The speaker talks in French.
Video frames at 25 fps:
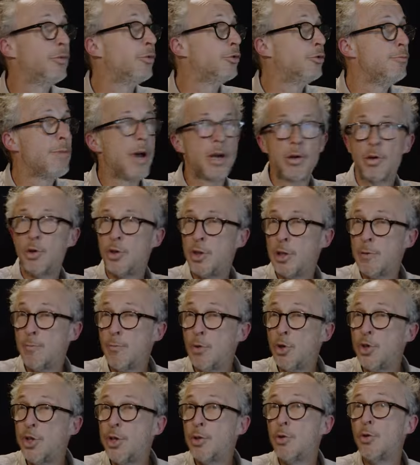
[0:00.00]
font du marketing
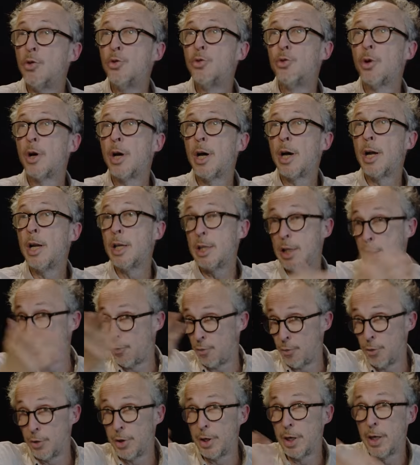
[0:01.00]
multiculturel et qui
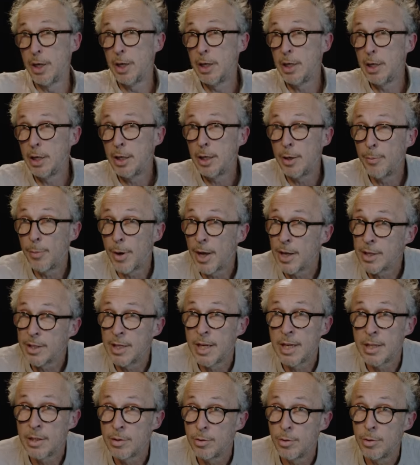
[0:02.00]
font des,
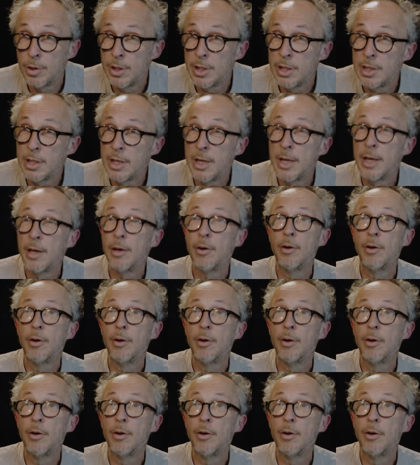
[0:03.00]
princesses de Disney